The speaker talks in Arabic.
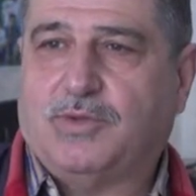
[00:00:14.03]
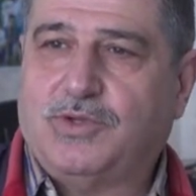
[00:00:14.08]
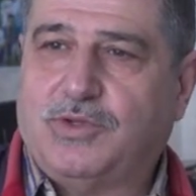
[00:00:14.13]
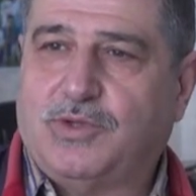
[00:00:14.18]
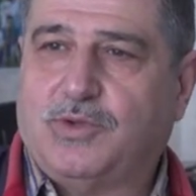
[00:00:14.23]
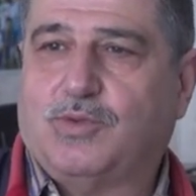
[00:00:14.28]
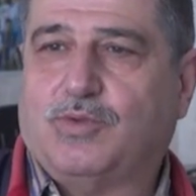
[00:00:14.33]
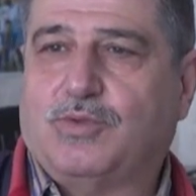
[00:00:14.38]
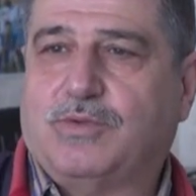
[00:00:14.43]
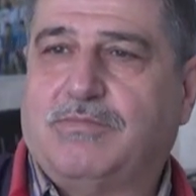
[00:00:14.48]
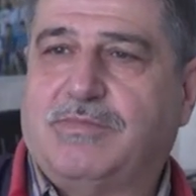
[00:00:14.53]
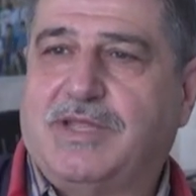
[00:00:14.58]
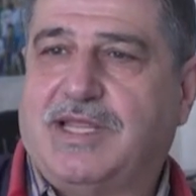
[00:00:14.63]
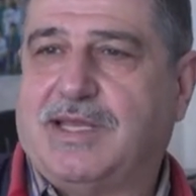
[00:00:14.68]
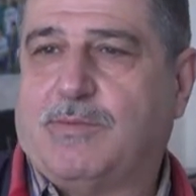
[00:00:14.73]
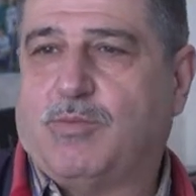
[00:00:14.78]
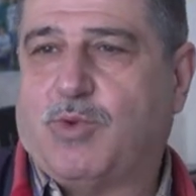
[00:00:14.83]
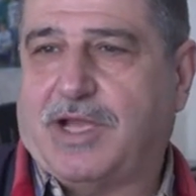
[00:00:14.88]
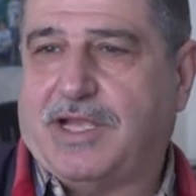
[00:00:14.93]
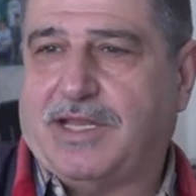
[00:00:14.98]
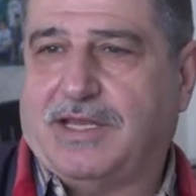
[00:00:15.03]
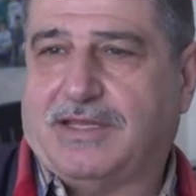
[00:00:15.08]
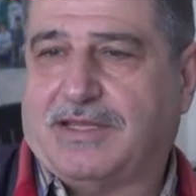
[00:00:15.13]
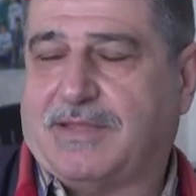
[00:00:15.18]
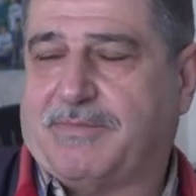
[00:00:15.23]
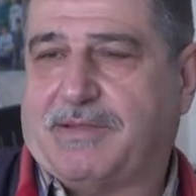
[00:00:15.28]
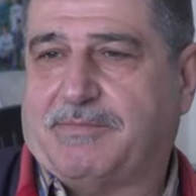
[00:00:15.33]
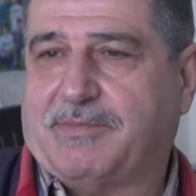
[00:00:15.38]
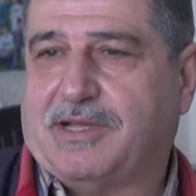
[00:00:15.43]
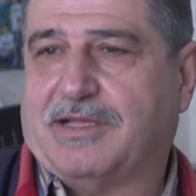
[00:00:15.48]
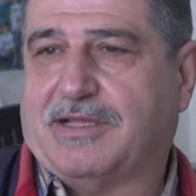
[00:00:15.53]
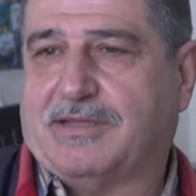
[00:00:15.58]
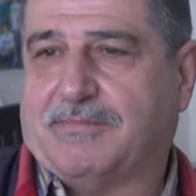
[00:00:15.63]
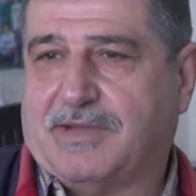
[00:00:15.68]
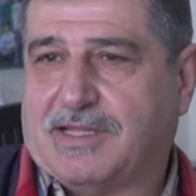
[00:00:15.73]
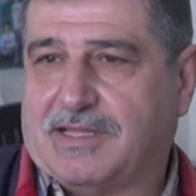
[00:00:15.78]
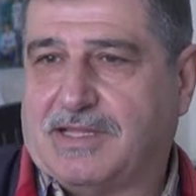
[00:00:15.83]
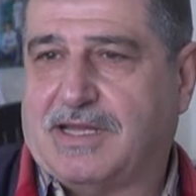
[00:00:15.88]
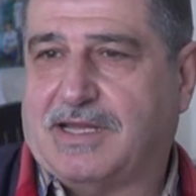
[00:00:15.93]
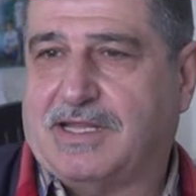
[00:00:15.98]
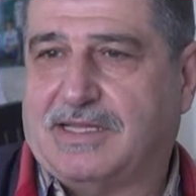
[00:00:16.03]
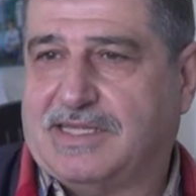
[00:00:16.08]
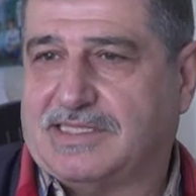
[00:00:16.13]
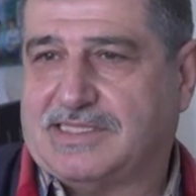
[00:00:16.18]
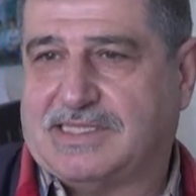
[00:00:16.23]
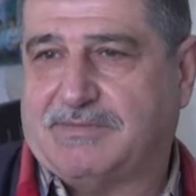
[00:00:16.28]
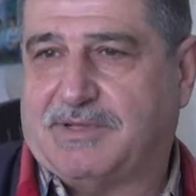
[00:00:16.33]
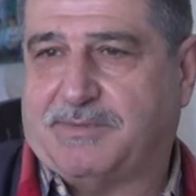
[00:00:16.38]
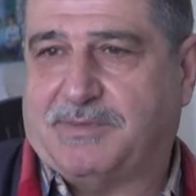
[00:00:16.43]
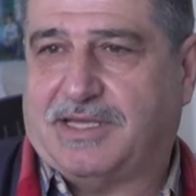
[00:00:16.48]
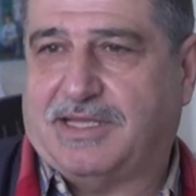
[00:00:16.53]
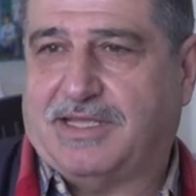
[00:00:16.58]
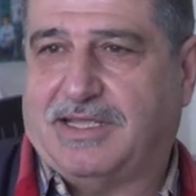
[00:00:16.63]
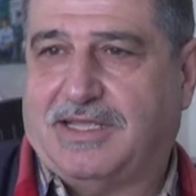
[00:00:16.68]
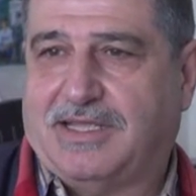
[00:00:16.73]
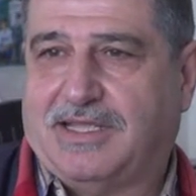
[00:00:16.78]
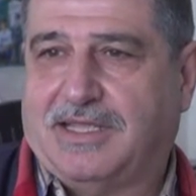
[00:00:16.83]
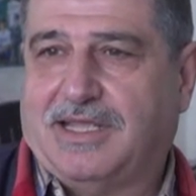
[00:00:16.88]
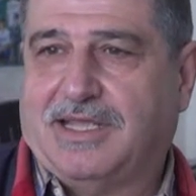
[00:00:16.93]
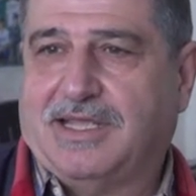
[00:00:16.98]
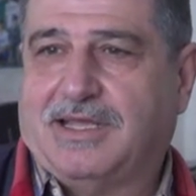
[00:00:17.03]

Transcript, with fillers: انه يكون مهنه معينه طبعا ما كنت مختار الهندسه المعماريه